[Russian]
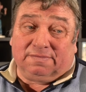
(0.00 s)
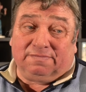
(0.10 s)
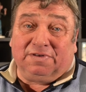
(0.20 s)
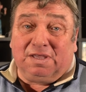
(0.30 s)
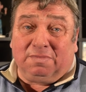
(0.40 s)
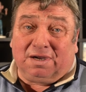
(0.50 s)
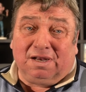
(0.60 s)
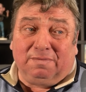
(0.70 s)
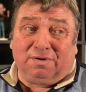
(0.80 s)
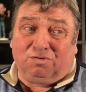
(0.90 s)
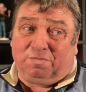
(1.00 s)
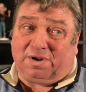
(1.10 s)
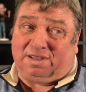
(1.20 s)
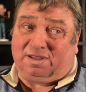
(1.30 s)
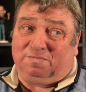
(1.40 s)
вы не могли бы
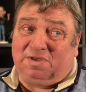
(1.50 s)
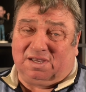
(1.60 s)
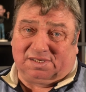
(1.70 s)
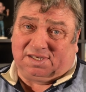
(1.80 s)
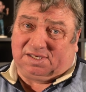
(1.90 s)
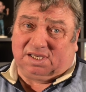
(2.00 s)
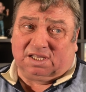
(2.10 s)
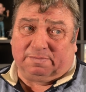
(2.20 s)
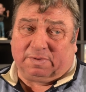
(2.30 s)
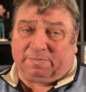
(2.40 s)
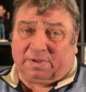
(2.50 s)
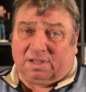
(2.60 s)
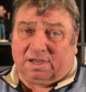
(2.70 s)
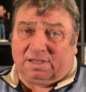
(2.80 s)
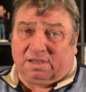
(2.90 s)
убрать от меня соседа по
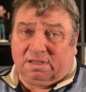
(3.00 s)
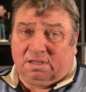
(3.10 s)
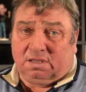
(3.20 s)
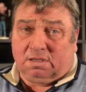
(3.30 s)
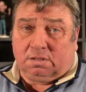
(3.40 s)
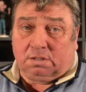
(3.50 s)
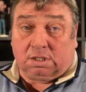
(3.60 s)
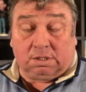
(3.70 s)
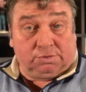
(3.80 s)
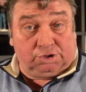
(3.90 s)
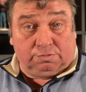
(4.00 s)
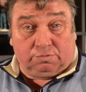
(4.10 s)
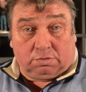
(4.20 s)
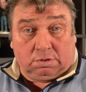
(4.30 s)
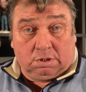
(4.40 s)
палате? От
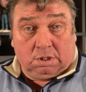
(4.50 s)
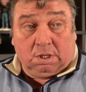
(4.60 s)
чего?